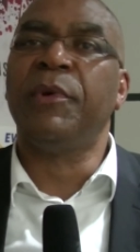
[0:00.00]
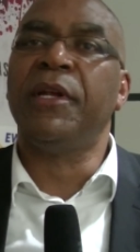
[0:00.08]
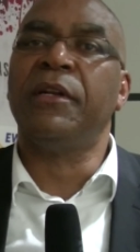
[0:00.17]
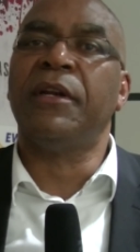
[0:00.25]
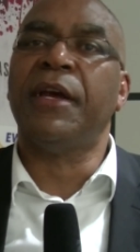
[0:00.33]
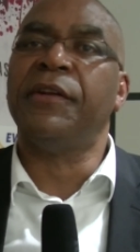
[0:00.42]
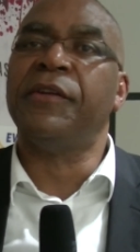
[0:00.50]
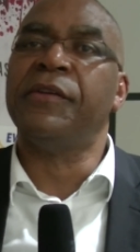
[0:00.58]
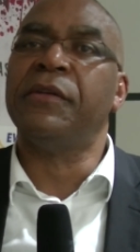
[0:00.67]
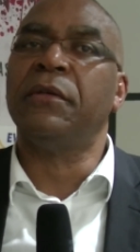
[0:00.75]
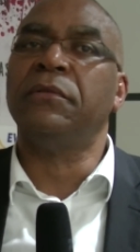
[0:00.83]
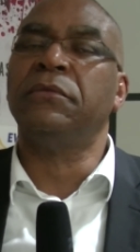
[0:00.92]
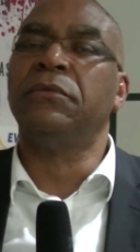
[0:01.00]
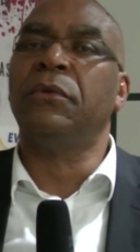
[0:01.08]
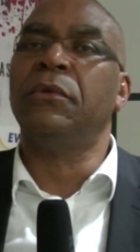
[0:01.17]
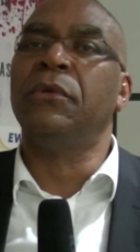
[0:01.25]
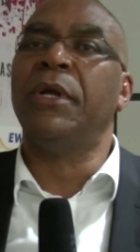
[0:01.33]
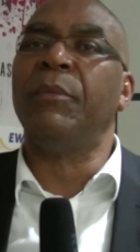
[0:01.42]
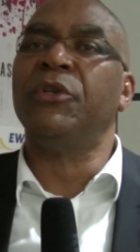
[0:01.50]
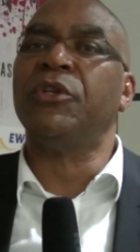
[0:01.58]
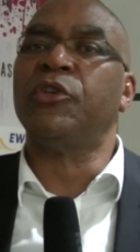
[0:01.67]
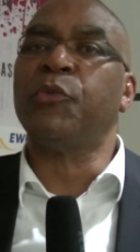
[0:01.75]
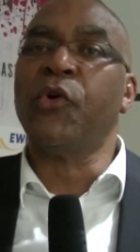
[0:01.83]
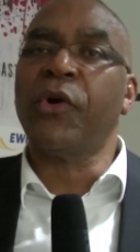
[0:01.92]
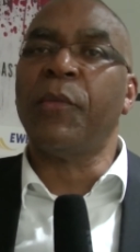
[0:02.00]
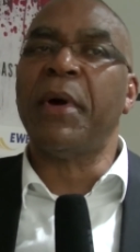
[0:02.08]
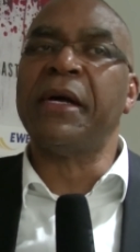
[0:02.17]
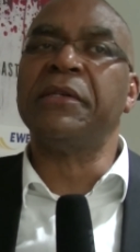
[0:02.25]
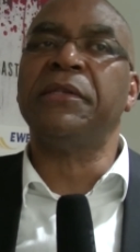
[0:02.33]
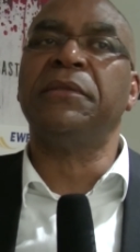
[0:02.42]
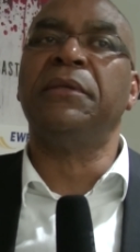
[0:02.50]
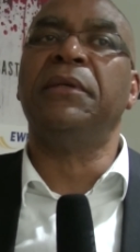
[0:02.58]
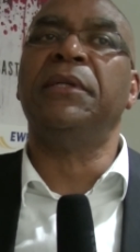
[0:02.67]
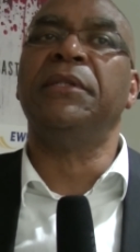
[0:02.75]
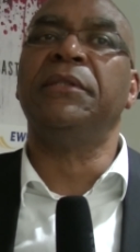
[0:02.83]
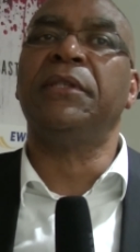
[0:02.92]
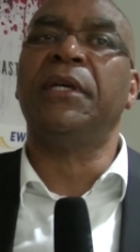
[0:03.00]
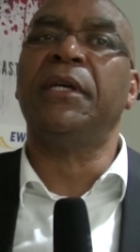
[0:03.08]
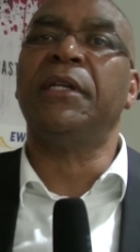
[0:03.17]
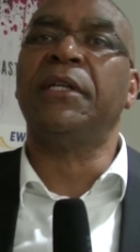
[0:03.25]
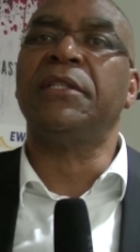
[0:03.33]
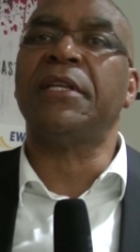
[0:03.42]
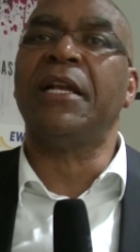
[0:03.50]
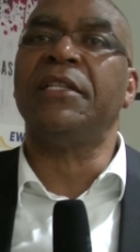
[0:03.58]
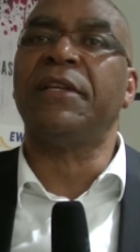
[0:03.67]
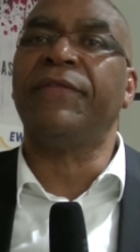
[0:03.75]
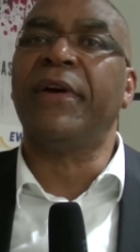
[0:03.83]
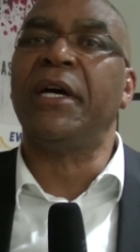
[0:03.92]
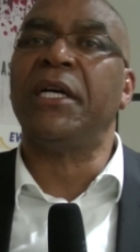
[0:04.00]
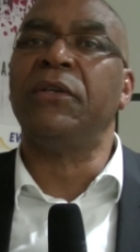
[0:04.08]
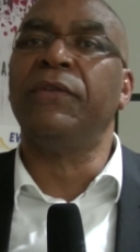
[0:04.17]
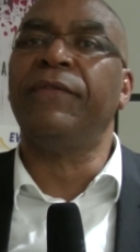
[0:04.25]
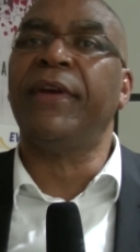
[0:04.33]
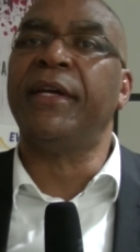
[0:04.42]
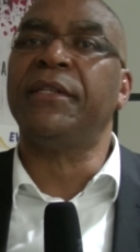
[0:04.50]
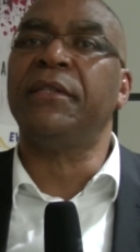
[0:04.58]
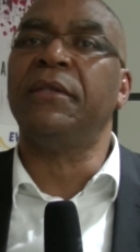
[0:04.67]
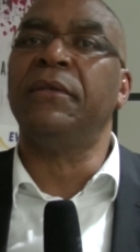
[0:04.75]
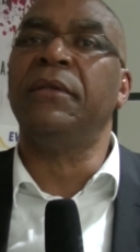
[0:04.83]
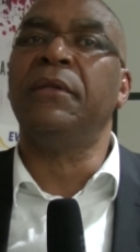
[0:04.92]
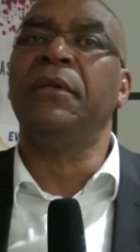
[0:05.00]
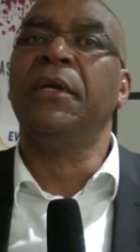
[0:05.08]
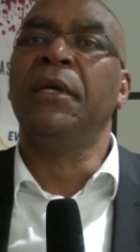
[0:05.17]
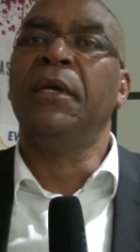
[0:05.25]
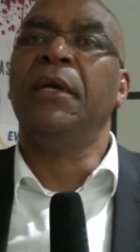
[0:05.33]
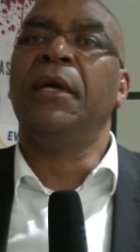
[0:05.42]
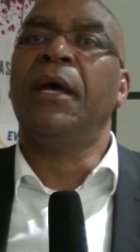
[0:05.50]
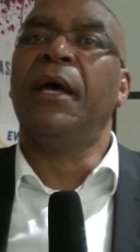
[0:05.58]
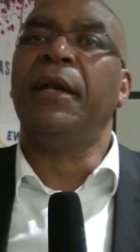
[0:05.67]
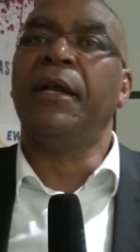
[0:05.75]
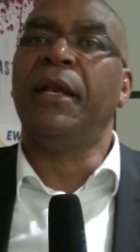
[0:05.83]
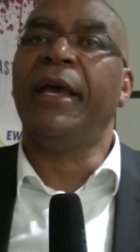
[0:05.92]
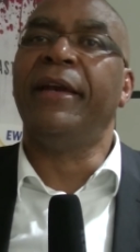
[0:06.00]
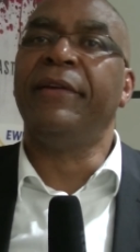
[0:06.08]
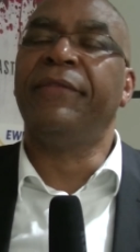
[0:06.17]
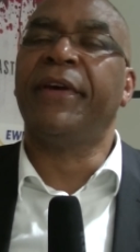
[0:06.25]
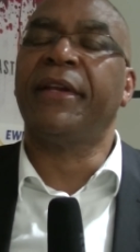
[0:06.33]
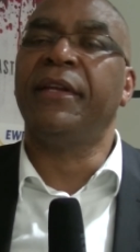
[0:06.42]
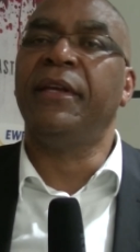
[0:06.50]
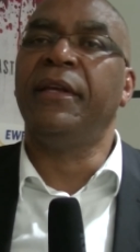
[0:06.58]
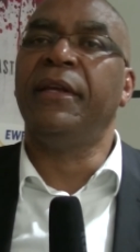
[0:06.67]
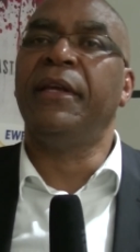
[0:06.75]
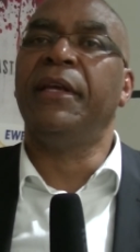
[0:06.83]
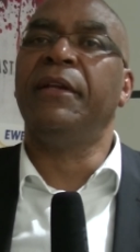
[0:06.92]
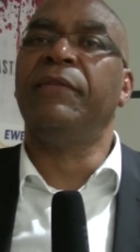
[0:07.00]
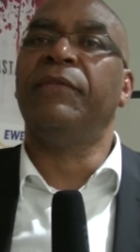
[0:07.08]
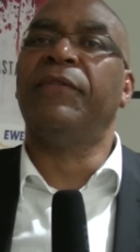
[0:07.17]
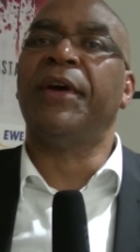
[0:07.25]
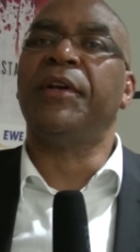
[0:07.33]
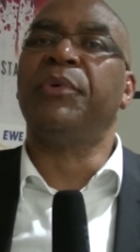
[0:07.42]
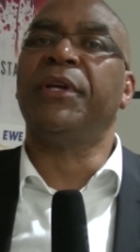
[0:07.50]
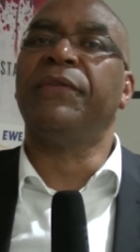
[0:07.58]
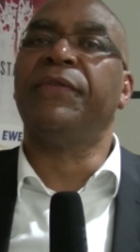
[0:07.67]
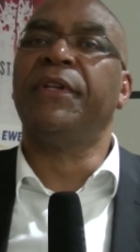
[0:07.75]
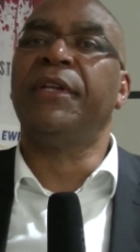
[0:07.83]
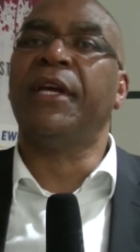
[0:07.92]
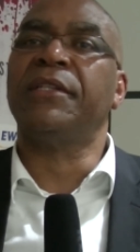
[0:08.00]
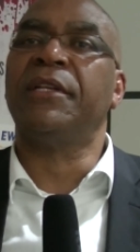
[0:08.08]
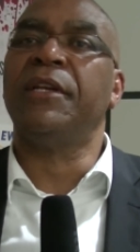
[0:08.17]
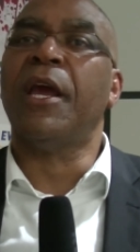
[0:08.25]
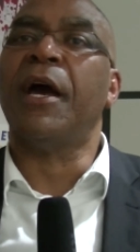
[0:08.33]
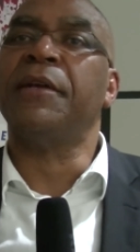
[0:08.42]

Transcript: Spielen einen unheimlichen Sprung gemacht und äh, das ist alles Erfahrung, Werte und einen Lerneffekt, die ihn weiterbringt für die nächsten